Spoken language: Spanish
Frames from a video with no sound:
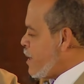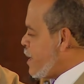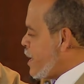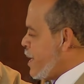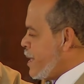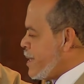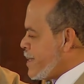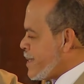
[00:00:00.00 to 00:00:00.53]

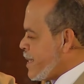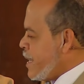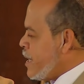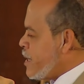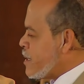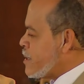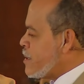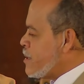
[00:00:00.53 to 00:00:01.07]
de quienes
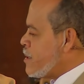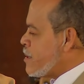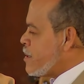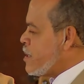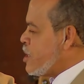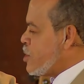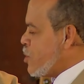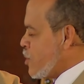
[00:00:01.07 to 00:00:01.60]
sean,
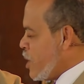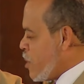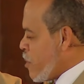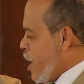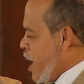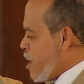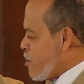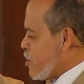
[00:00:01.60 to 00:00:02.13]
si son
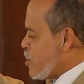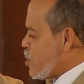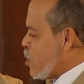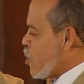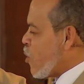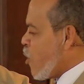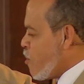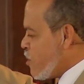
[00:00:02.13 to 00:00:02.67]
hermanos
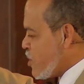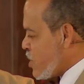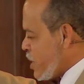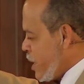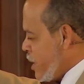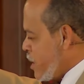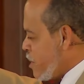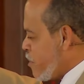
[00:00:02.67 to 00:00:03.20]
o cómo
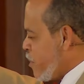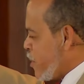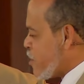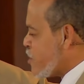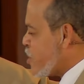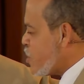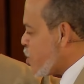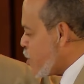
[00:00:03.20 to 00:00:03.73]
sean,
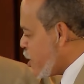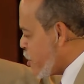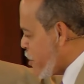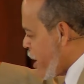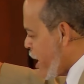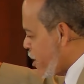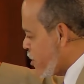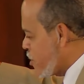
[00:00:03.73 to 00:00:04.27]
pero si son
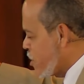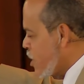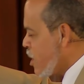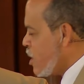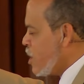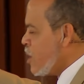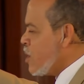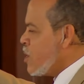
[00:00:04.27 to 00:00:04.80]
hermanos,
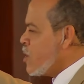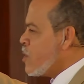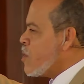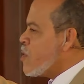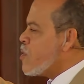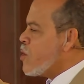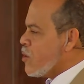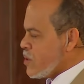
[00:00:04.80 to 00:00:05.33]

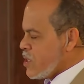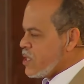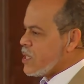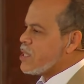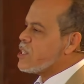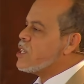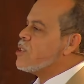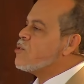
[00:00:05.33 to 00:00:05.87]
Dios
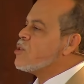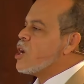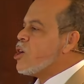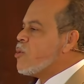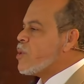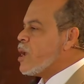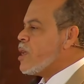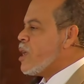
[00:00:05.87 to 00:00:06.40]
está haciendo
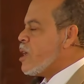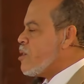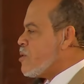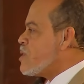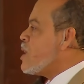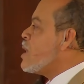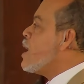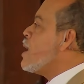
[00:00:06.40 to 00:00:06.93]
una obra en ellos y